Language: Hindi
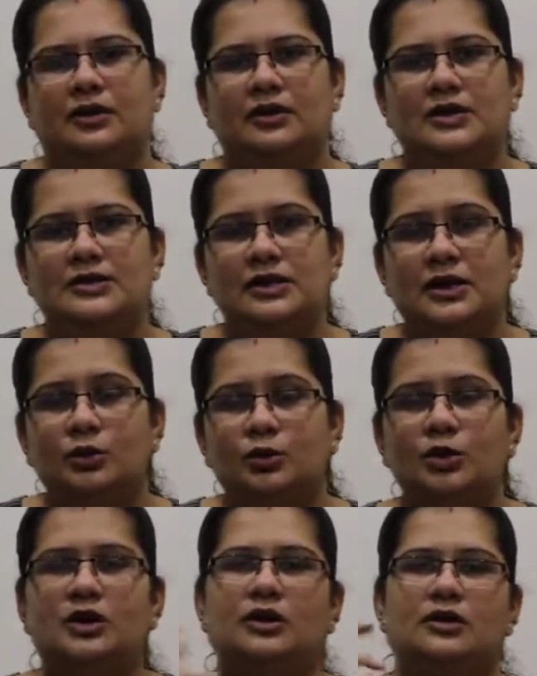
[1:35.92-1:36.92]
किसी ने
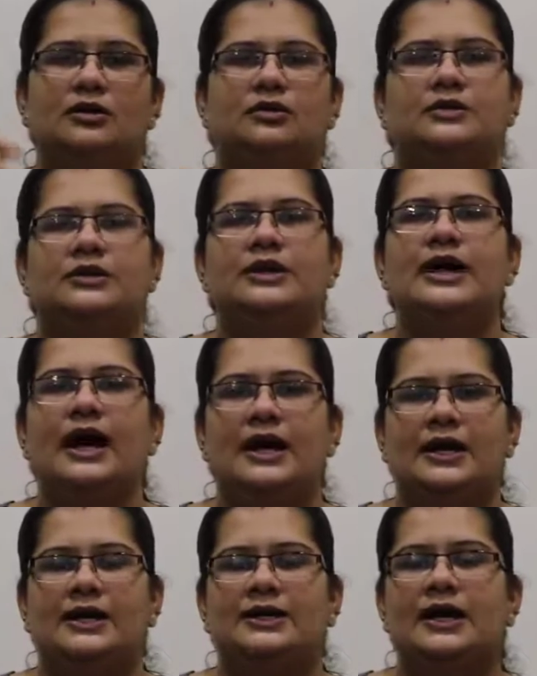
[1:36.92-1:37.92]
दुख दिया
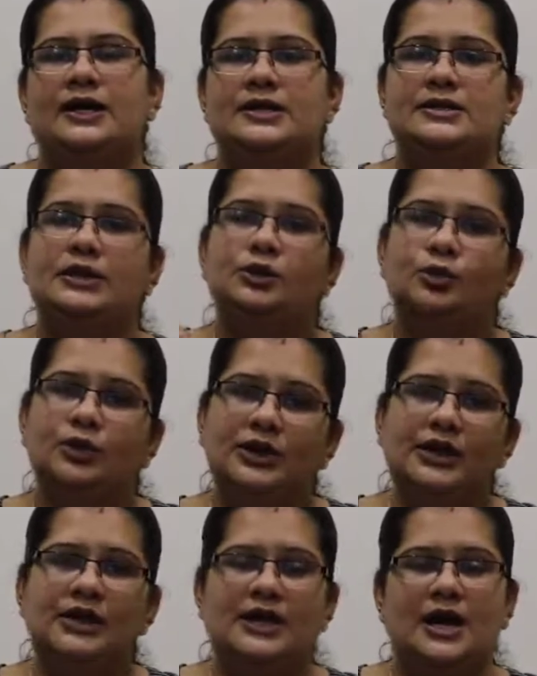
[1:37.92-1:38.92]
है या किसी ने
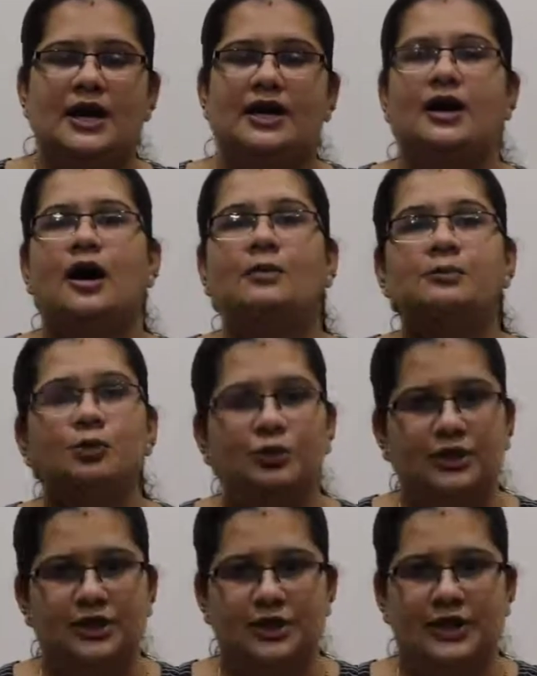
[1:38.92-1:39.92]
दुखी किया है हम
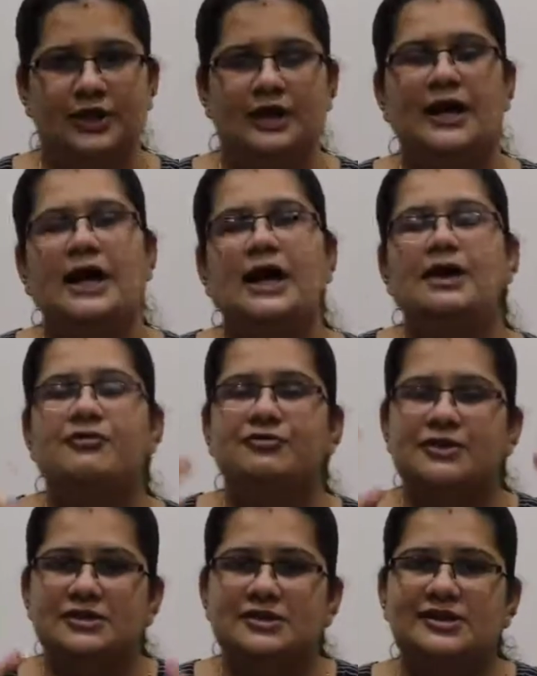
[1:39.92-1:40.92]
दुखी है
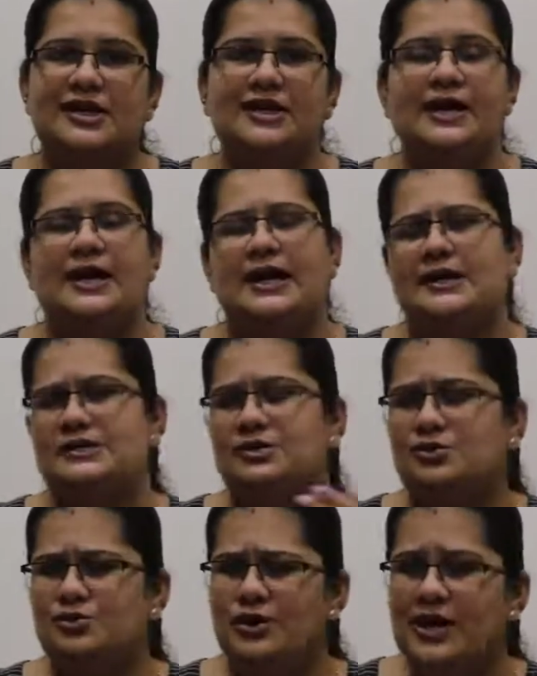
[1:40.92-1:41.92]
फ्रस्ट्रेटेड है
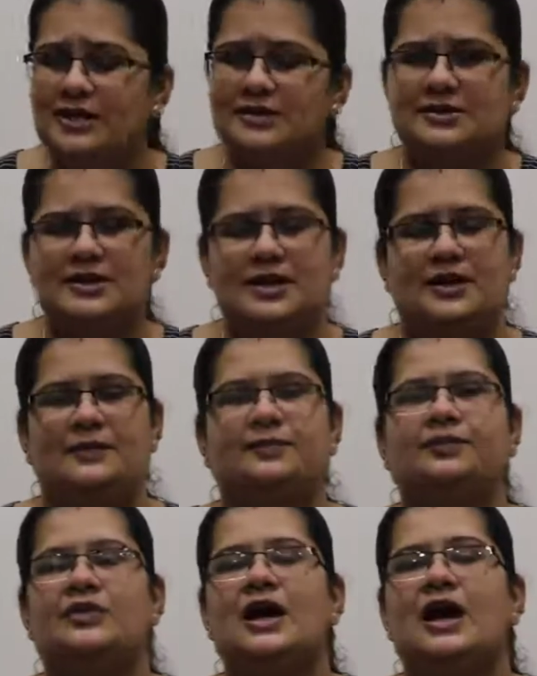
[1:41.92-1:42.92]
स्ट्रेस्ड है
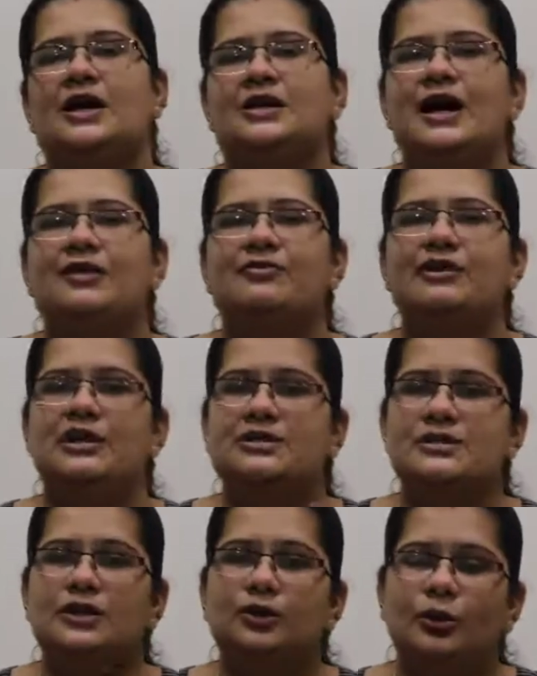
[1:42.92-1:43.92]
या फिर
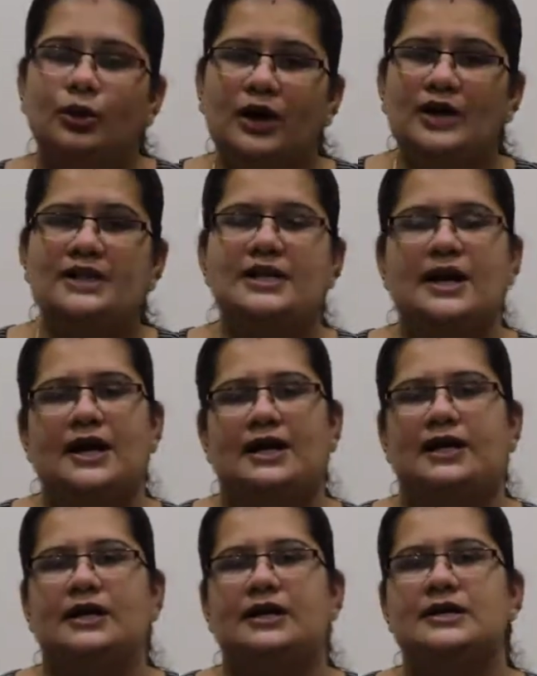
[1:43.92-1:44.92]
किसी ने धोखा दिया
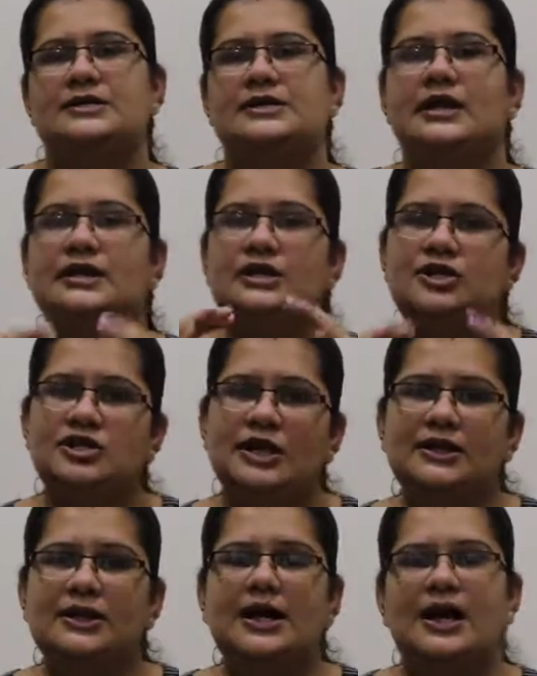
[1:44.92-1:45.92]
है किसी ने नीचा
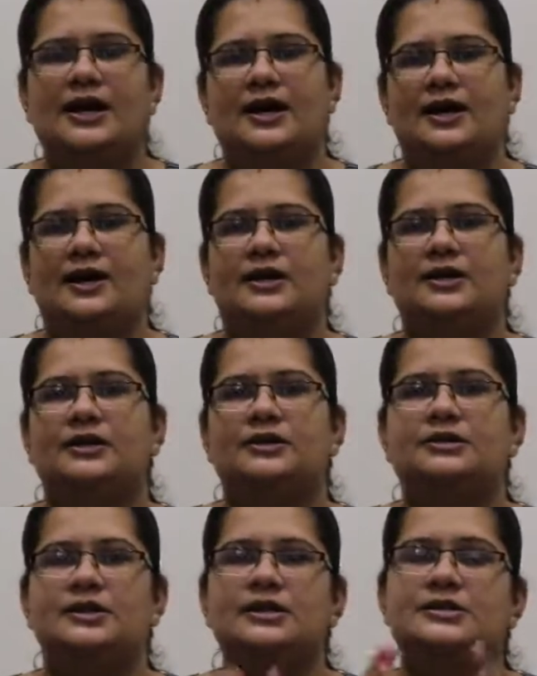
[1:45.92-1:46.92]
दिखाया है कि,
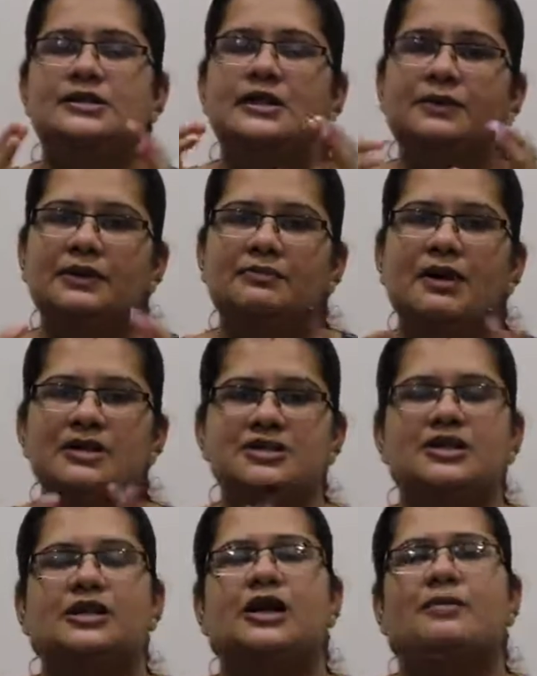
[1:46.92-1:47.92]
किसी ने
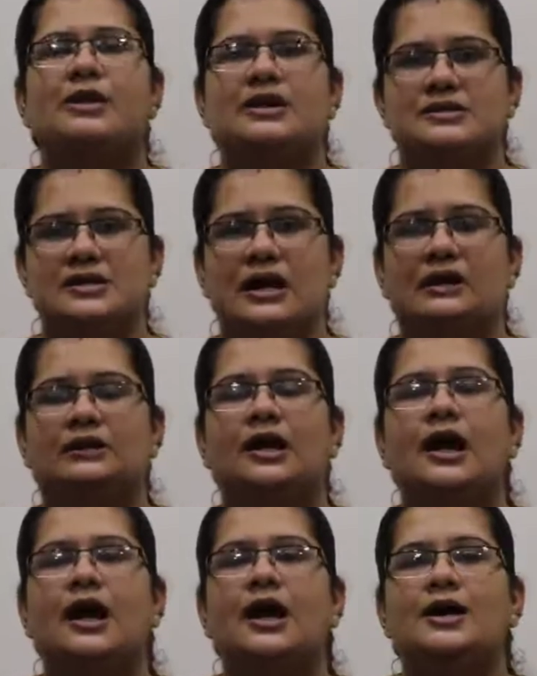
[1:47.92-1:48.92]
बदमाशी की हमारे
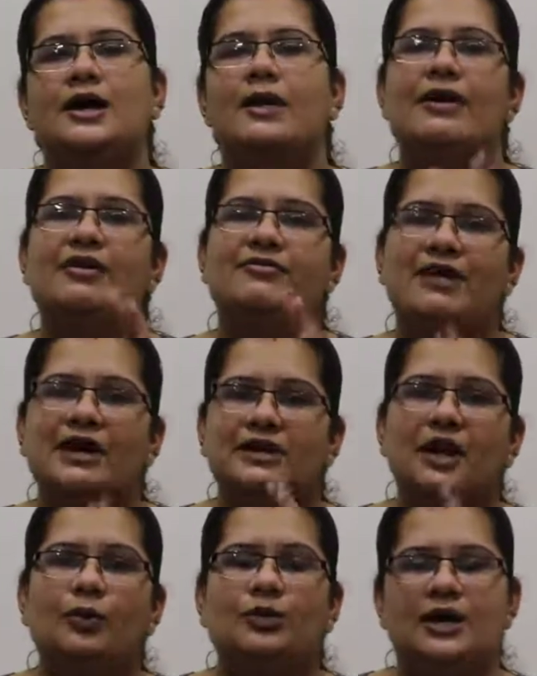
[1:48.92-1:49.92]
साथ या हमारा
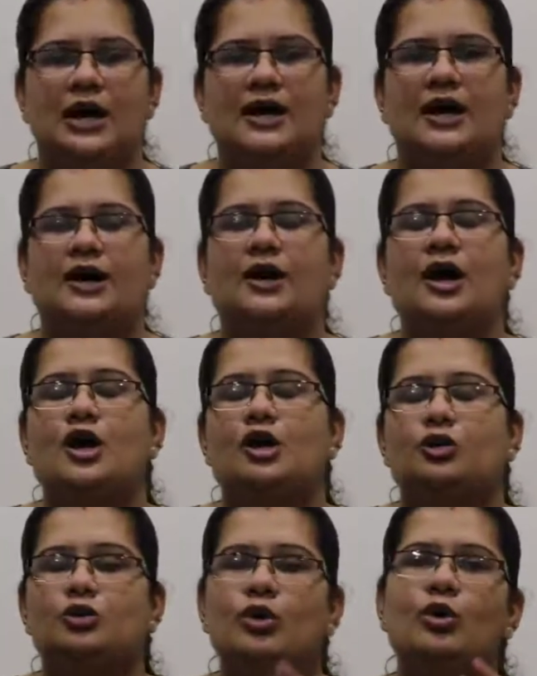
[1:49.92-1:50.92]
फ़ायदा उठाया
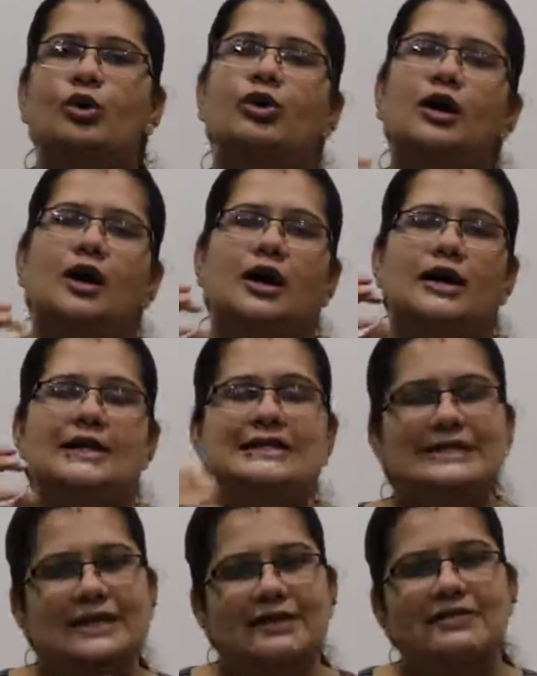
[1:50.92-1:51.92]
तो
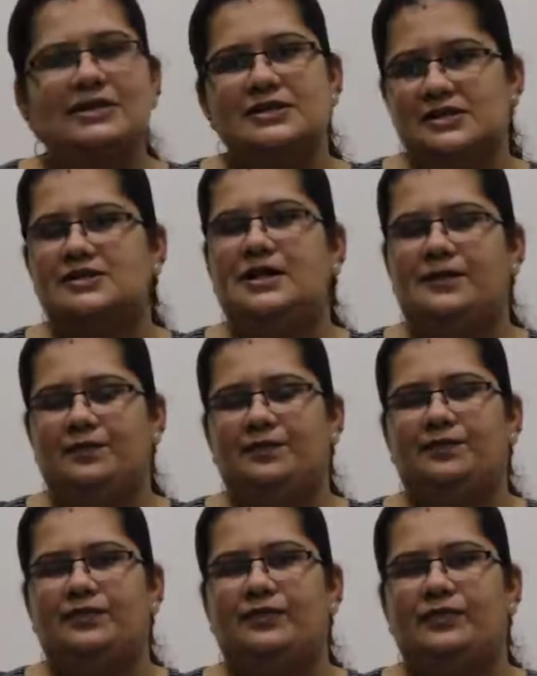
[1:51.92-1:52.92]
इसकी वजह से
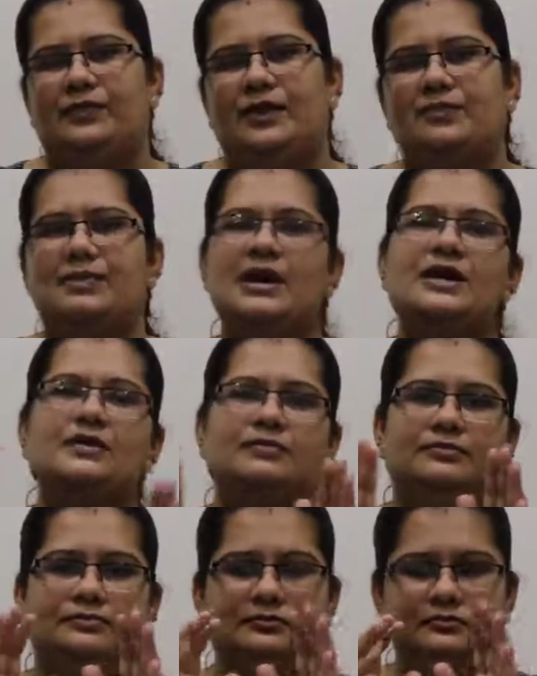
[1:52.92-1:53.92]
भी
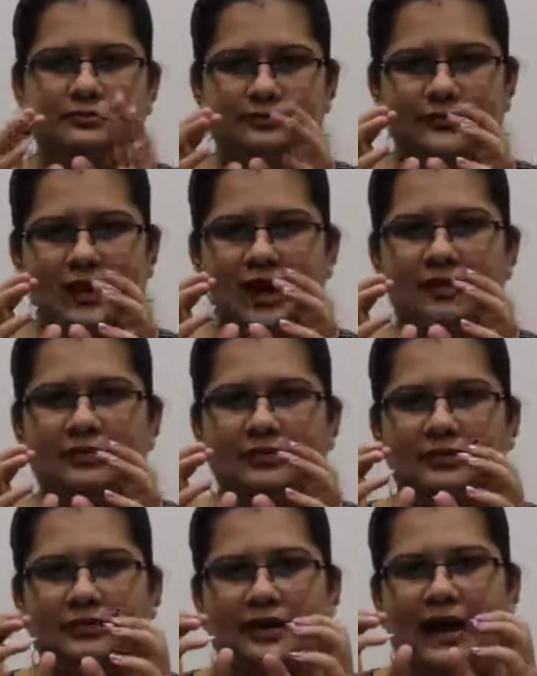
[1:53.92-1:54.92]
हम
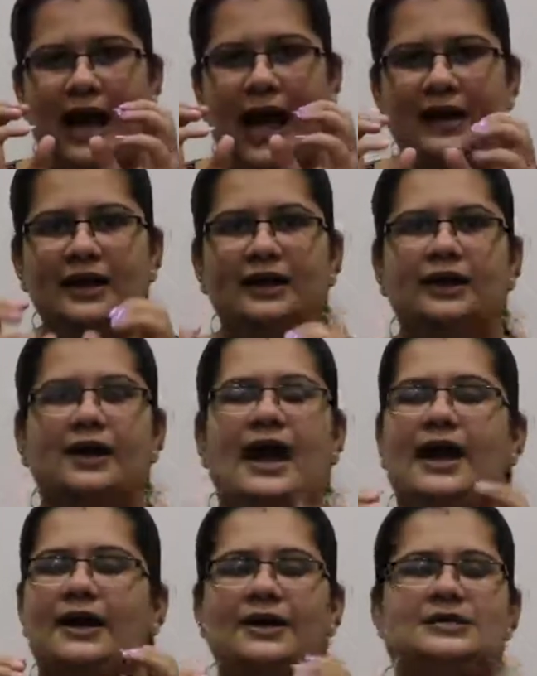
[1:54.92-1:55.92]
एंग
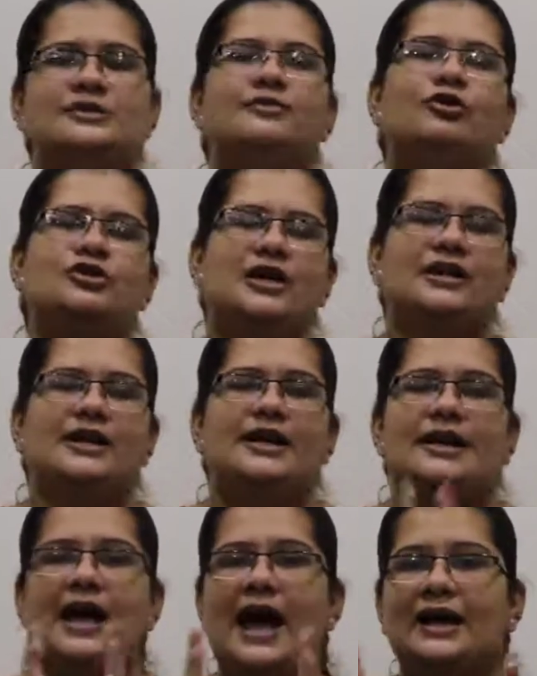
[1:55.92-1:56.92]
एग्रेसिव हो जाते
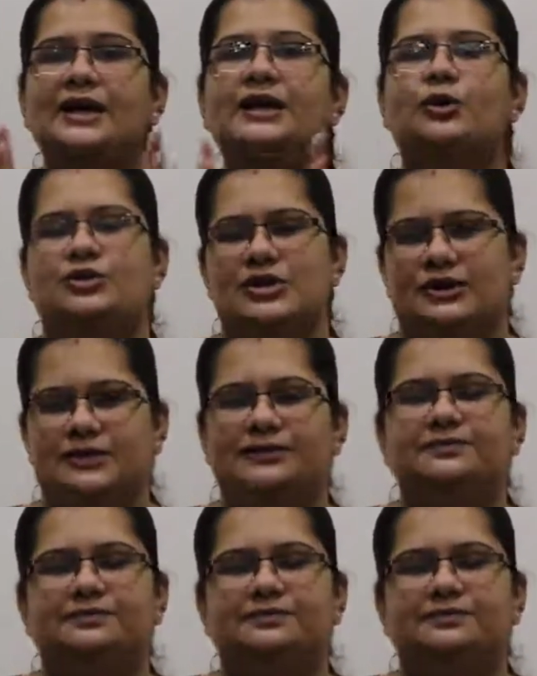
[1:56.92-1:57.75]
हैं एंग्री हो जाते